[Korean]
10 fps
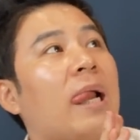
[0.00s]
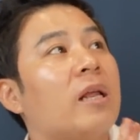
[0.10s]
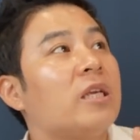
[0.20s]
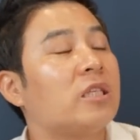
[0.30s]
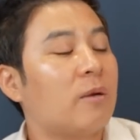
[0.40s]

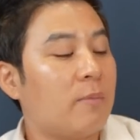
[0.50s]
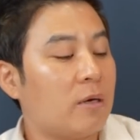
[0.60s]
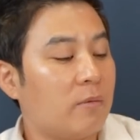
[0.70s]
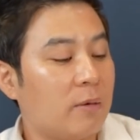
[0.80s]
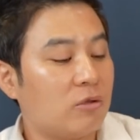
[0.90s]

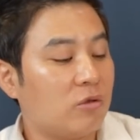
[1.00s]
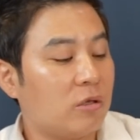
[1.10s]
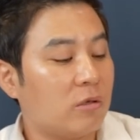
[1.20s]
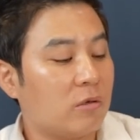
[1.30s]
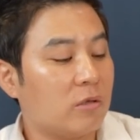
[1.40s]
2천만 원
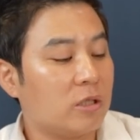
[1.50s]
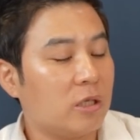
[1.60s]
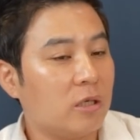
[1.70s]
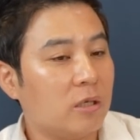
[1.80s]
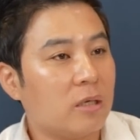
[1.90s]
매출이던
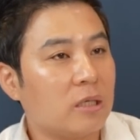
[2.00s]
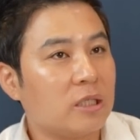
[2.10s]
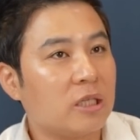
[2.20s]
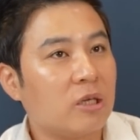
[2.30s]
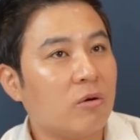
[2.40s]
것이 한
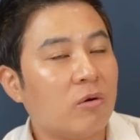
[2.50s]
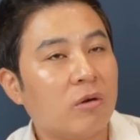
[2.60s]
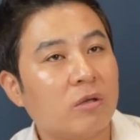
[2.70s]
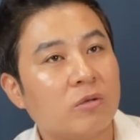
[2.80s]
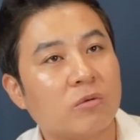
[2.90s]

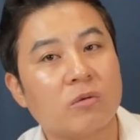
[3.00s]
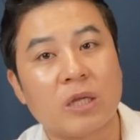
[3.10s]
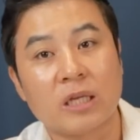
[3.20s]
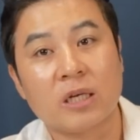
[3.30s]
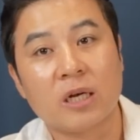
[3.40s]
10개월 정도
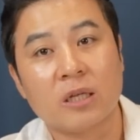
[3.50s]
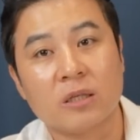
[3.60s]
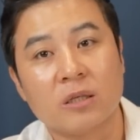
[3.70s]
되니까